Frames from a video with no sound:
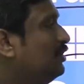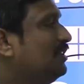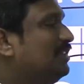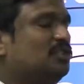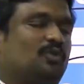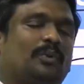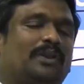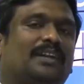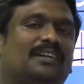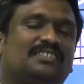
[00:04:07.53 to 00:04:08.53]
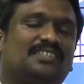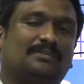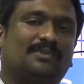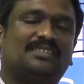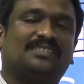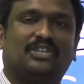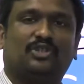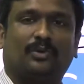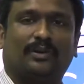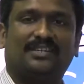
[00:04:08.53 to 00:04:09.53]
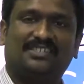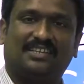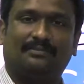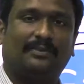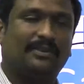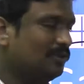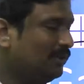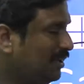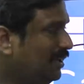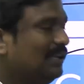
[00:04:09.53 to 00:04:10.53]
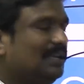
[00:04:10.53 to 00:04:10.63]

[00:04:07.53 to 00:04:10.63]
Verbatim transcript: ஸோ இது சூப்பர் ஹீட்டட் ஸ்டீம் சேச்சுவேட்டட் ஸ்டீம் அப்படின்னு சொல்லிட்டு